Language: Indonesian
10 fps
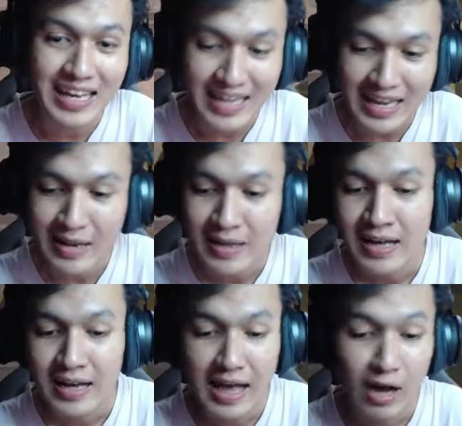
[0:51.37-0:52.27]
ini
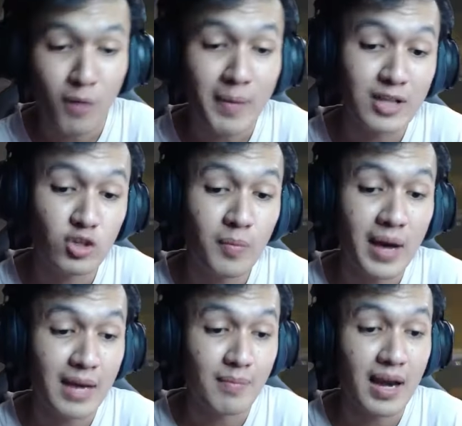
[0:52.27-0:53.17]
ah gue pengen
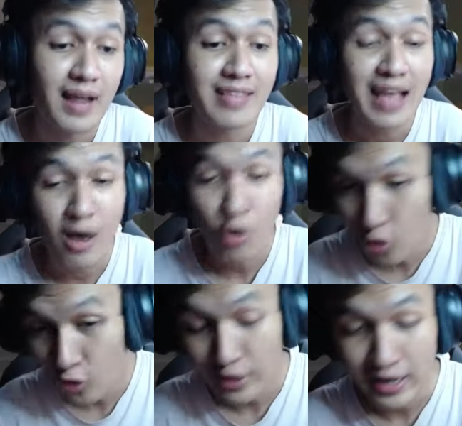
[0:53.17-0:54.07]
cobain mana
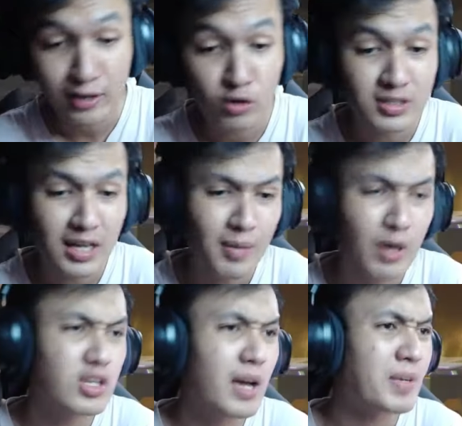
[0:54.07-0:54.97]
tahu ya itu car baru
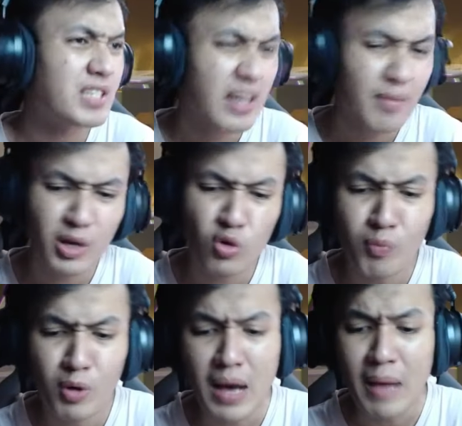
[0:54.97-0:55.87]
siapa sih namanya gue
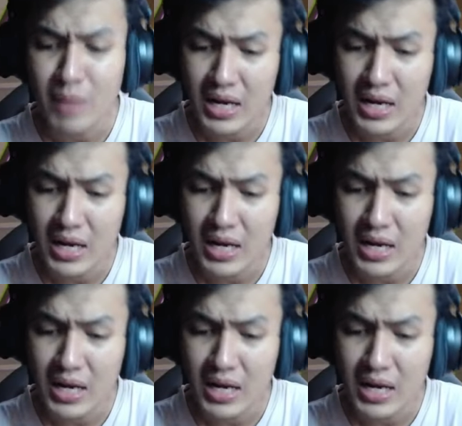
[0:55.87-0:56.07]
belum apal